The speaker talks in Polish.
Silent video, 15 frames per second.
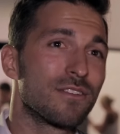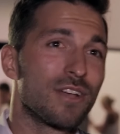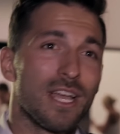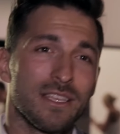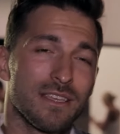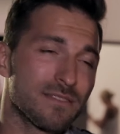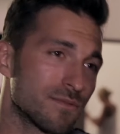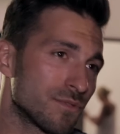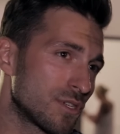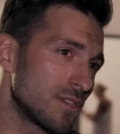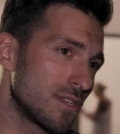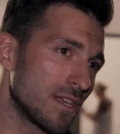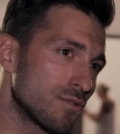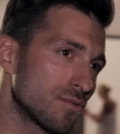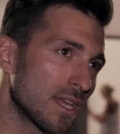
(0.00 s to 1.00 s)
No, nie chcę się
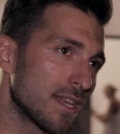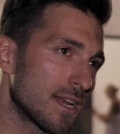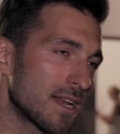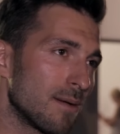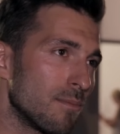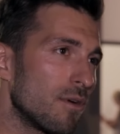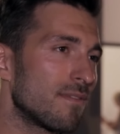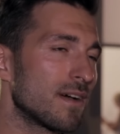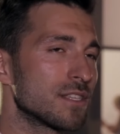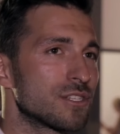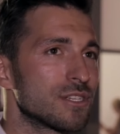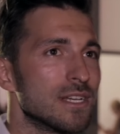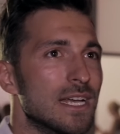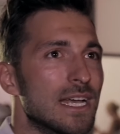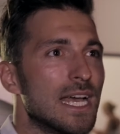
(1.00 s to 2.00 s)
jej tutaj
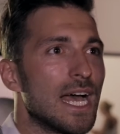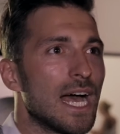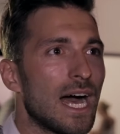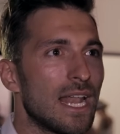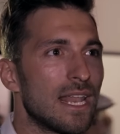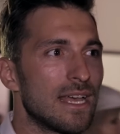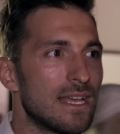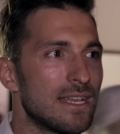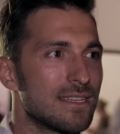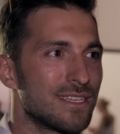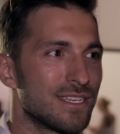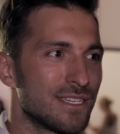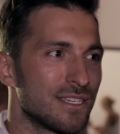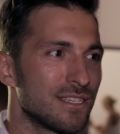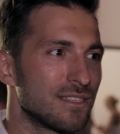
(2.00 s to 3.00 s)
reklamować, ale
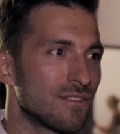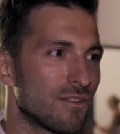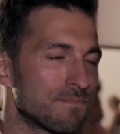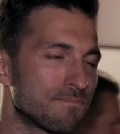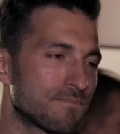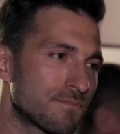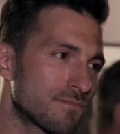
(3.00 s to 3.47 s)
y, no,